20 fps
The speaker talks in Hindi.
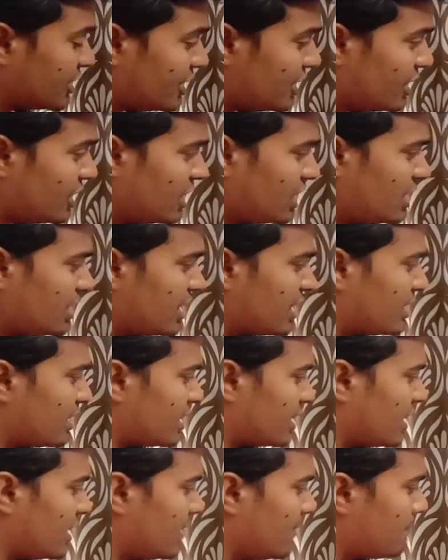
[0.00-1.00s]
तीन
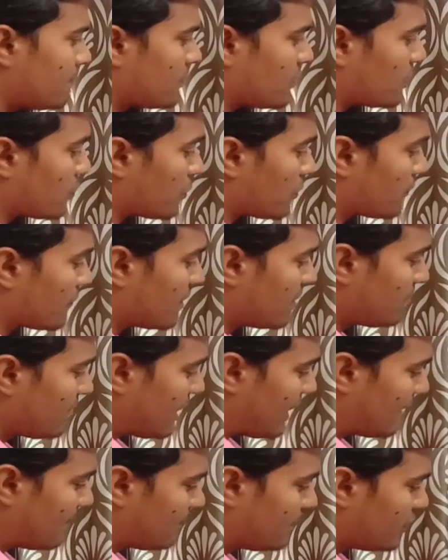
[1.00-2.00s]
यानी कि
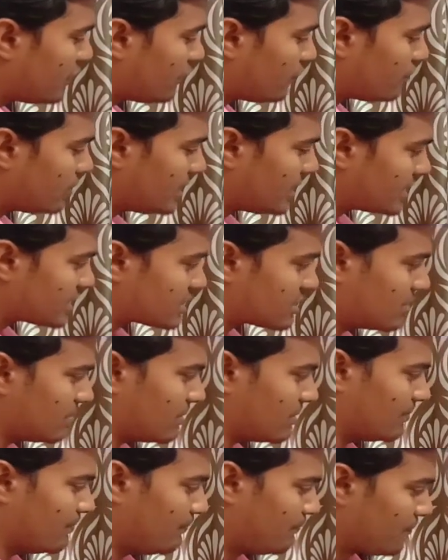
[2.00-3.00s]
ओवम एम्ब्रियो फिटस के
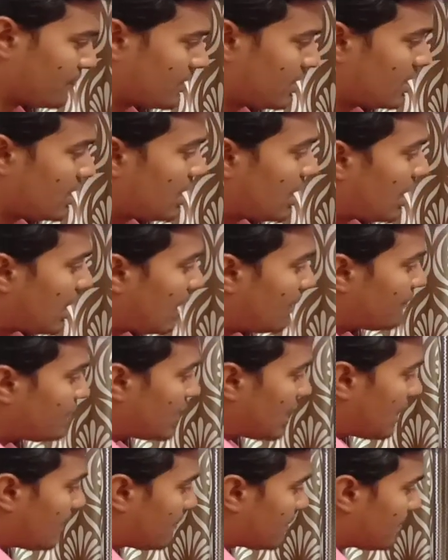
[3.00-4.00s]
बाद अब
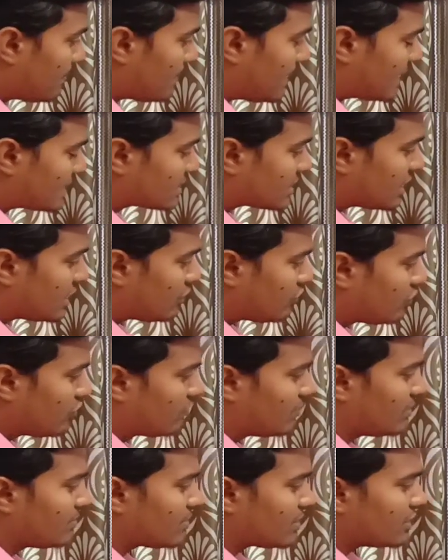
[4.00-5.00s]
यहाँ पर हम बात करें
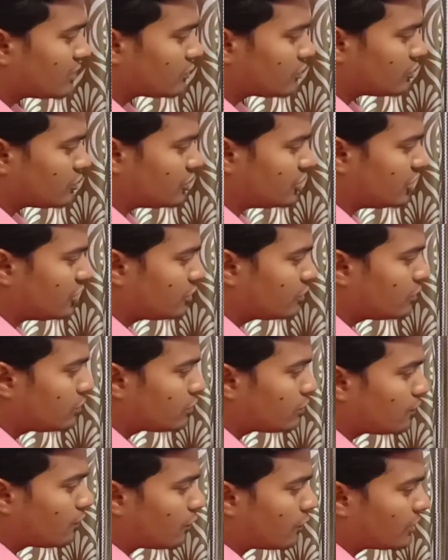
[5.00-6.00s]
ओवम की तो जीरो
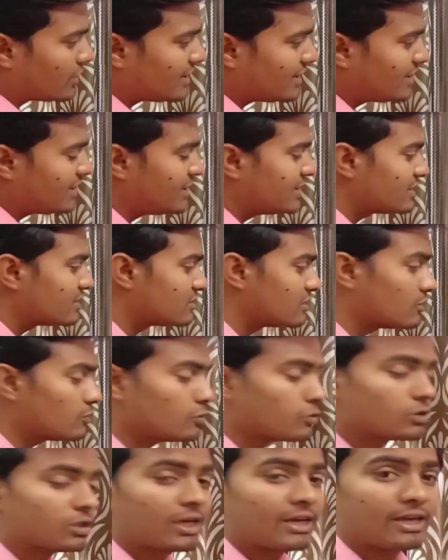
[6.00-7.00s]
टू फोर्टी डेज तक
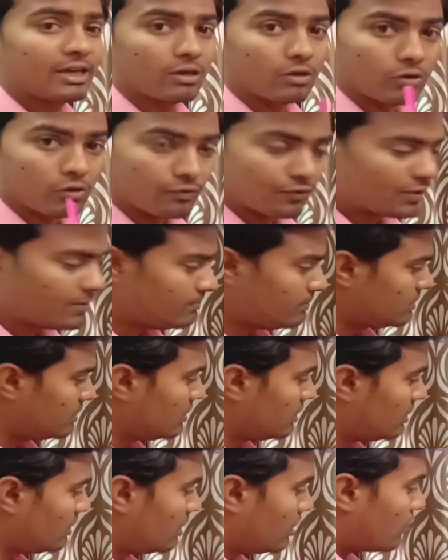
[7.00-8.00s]
होता है ओवम
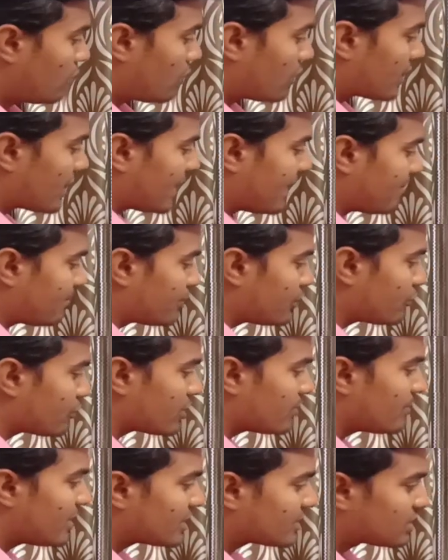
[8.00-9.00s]
और एम्ब्रियो
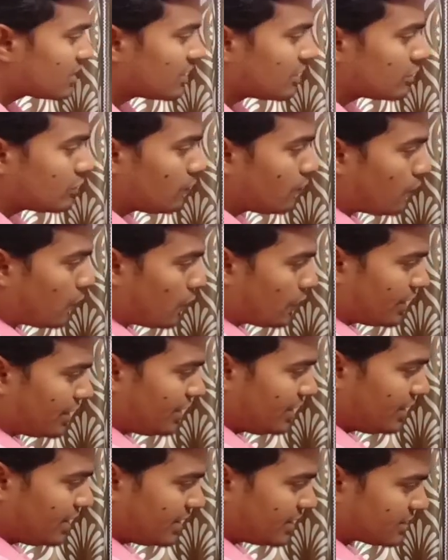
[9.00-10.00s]
की बात करें तो
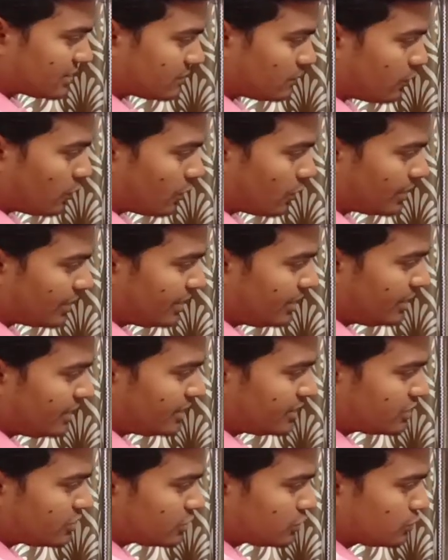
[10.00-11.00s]
फोर्टीन डेज फोर्टीन
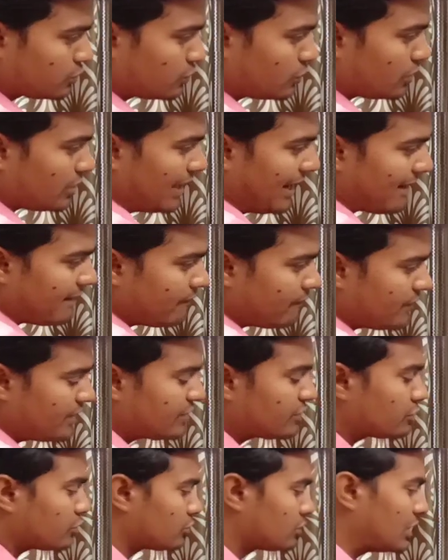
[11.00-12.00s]
डेज टू नाइन
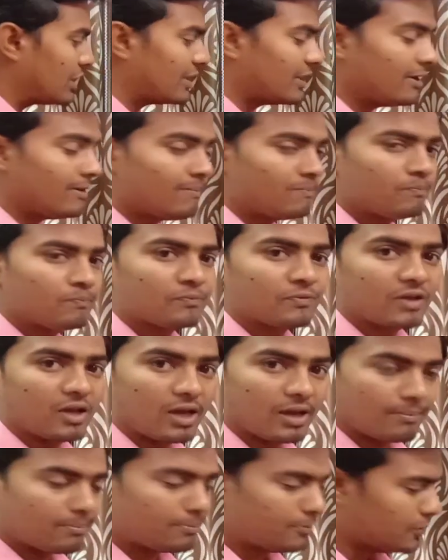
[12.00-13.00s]
वीक्स होता है
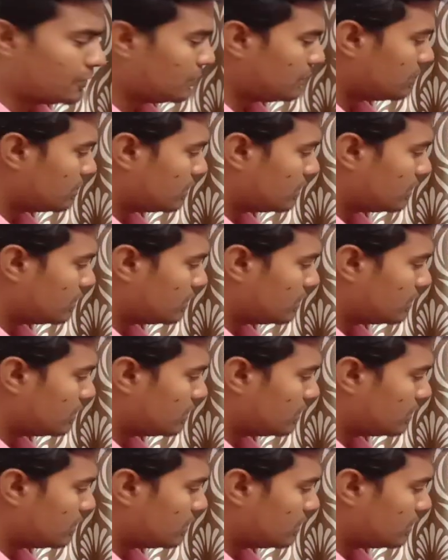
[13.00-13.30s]
एम्ब्रियो